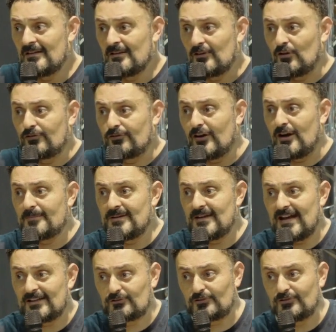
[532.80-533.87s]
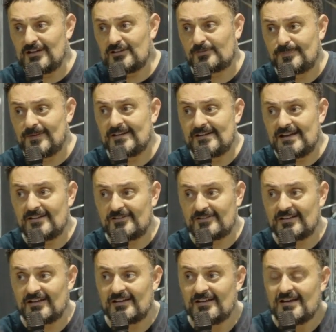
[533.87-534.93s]
conforme a tua
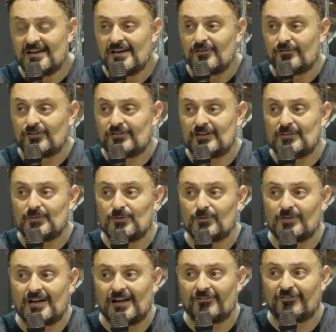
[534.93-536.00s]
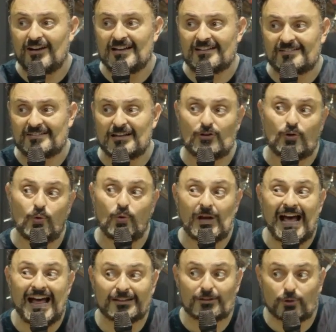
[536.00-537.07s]
experiência, você nunca vai ser
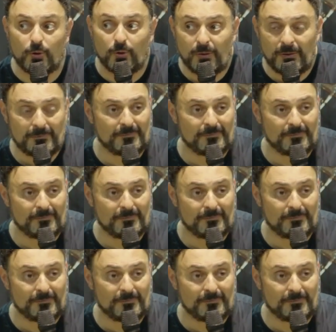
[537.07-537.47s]
curado.